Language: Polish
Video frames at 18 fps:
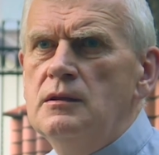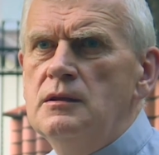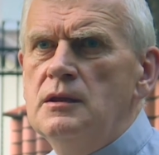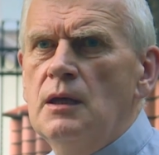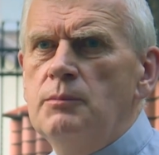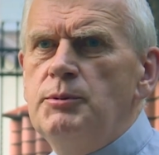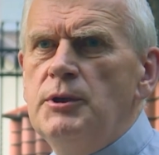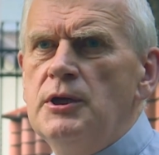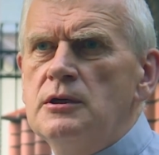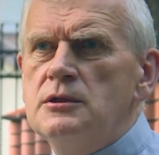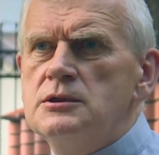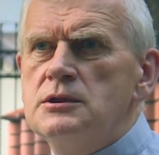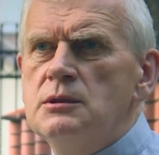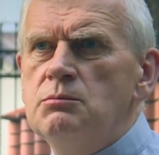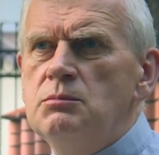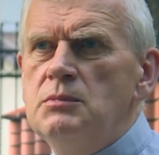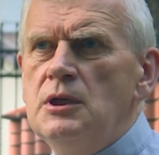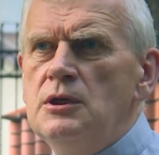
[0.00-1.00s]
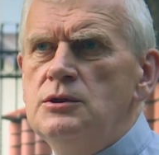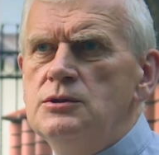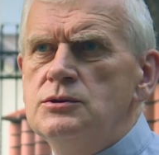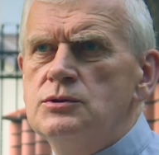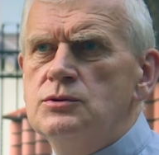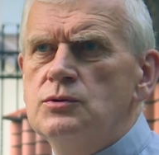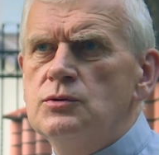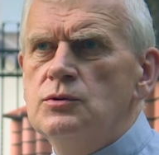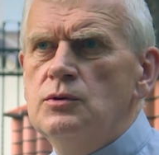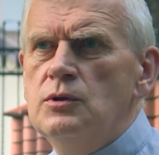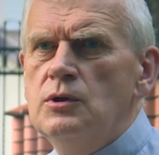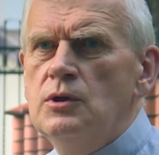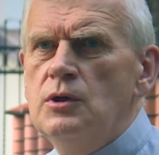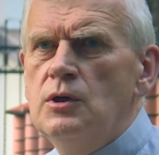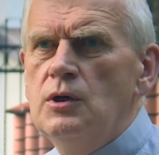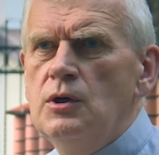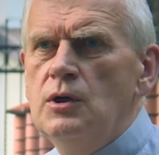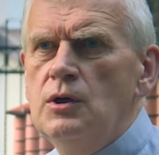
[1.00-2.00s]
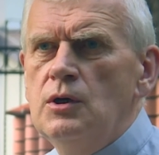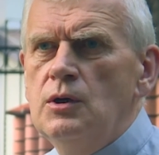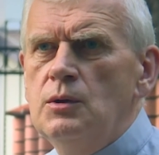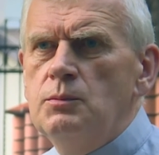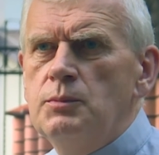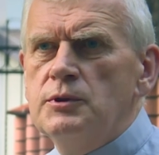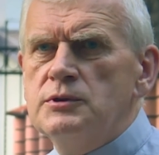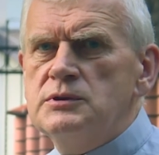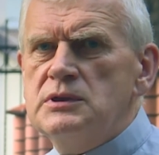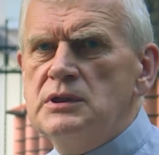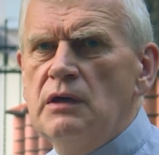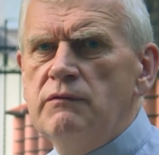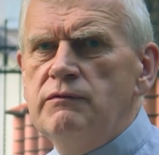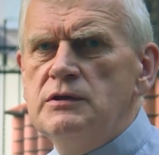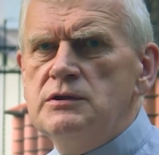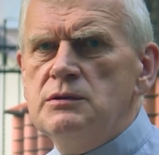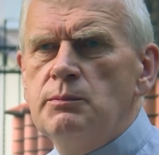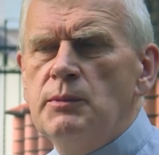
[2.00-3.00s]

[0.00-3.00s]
na pierwszym miejscu postawić